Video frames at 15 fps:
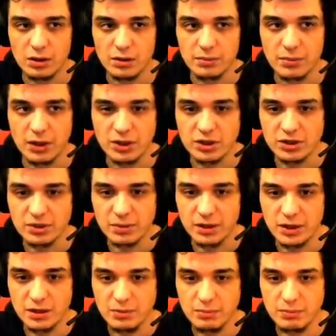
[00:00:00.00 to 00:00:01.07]
Başlasın
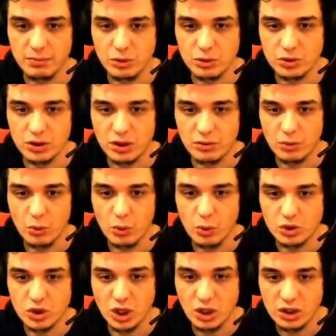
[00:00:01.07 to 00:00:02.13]
bakalım. Bonus round. Oo
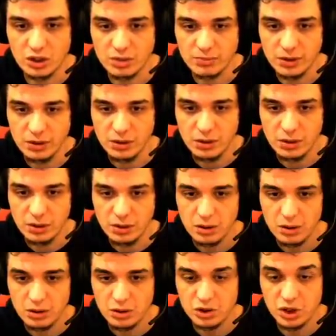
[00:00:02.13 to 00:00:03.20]
Jagger mı?
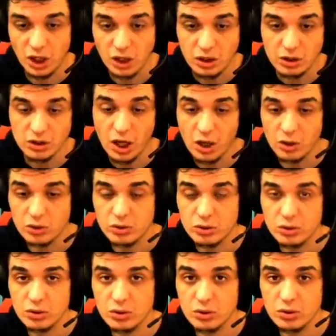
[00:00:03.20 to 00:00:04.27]
jagger Juggernaut.
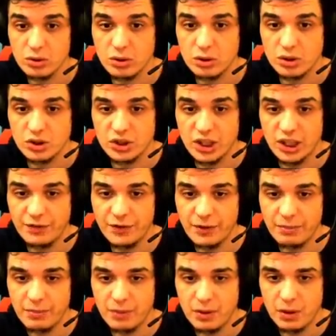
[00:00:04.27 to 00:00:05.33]

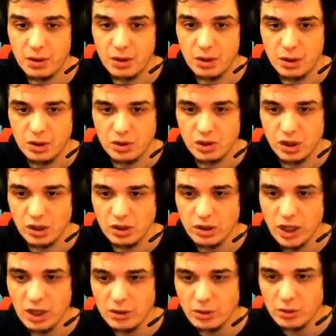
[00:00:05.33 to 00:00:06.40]
Şerifim. jagger
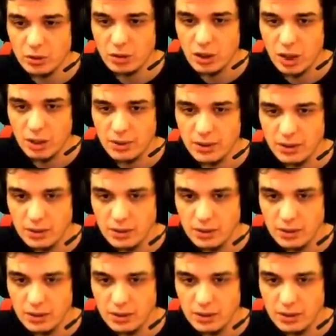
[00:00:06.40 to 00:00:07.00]
Juggernaut ne oluyor abi?